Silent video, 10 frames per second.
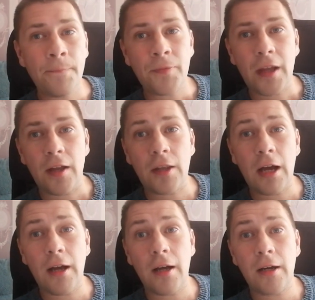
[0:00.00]

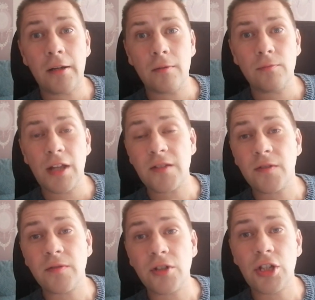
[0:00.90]
она
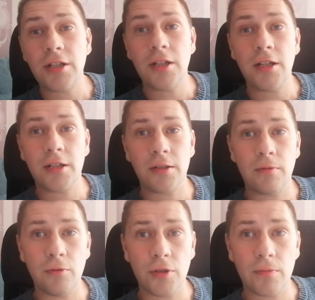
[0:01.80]
даст возвышение
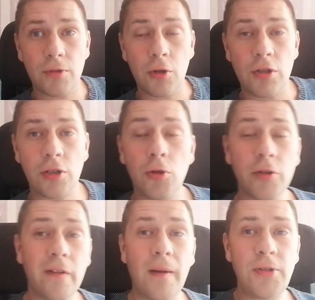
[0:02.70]
некоторым людям. То есть
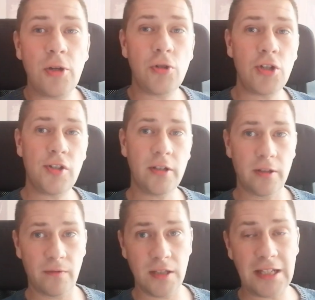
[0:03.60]
кто-то вообще очень
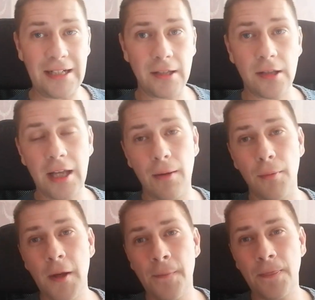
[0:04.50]
сильно выстрелит.
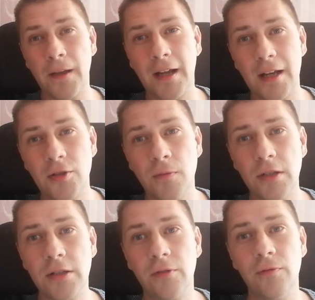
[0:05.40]
Там такая
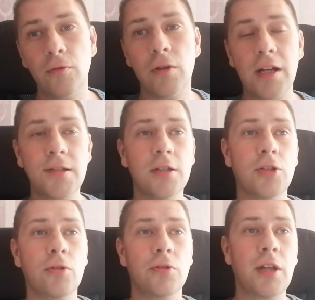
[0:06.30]
особенность конфигурации,
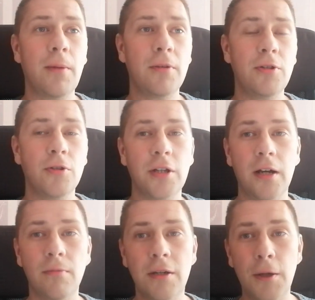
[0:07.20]
что там идет
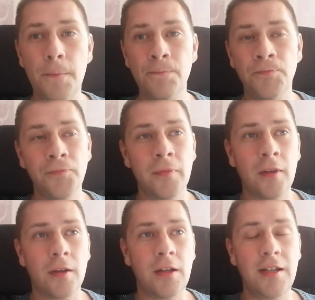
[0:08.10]
как бы
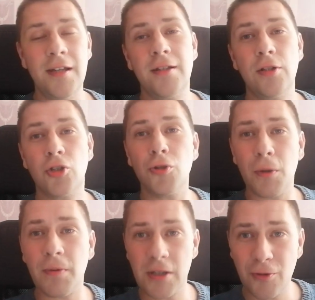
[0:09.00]
если
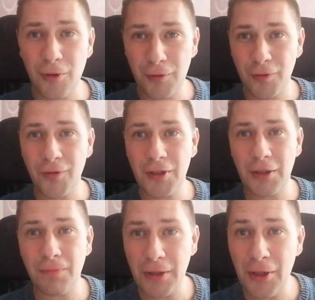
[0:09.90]
что-то происходит вот в
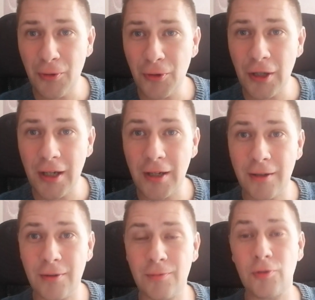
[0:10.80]
этот период
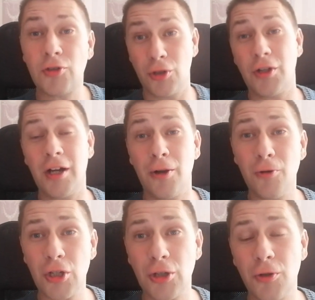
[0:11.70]
на что-то
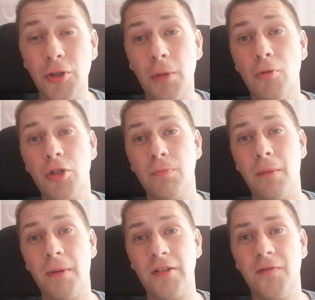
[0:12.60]
хорошее, то это может
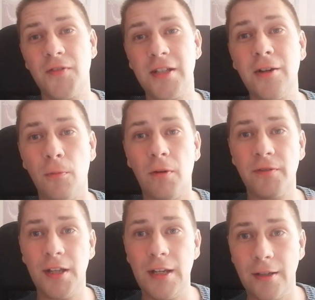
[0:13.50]
попасть в цикл
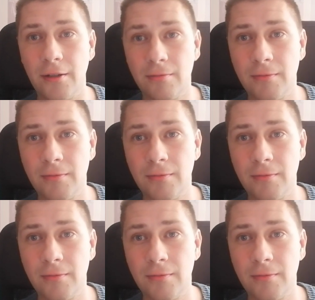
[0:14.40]
повторения